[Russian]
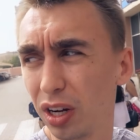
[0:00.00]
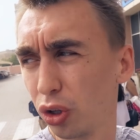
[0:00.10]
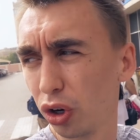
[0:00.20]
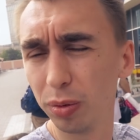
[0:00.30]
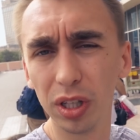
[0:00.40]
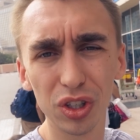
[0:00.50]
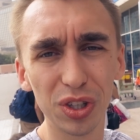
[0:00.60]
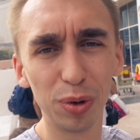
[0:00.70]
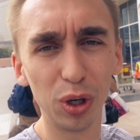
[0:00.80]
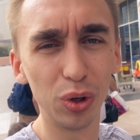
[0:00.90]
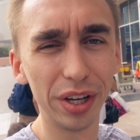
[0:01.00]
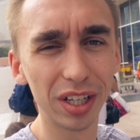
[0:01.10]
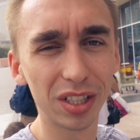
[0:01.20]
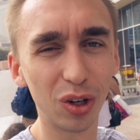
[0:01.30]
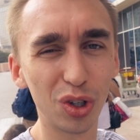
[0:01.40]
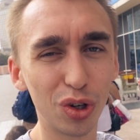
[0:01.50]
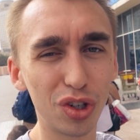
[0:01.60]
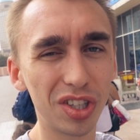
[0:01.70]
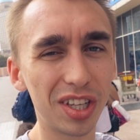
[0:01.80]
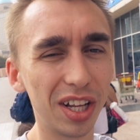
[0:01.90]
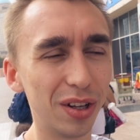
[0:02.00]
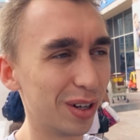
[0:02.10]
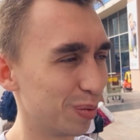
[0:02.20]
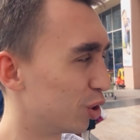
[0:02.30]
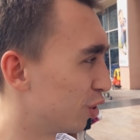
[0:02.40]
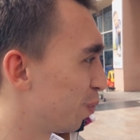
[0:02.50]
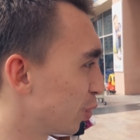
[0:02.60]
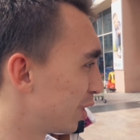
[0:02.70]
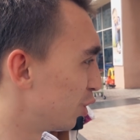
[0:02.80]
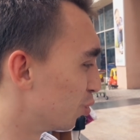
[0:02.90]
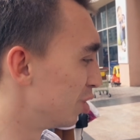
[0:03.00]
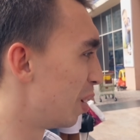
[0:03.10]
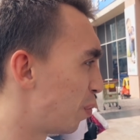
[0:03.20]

в которое мы должны были уехать, короче, очень странно, возможно, в пустыню мы не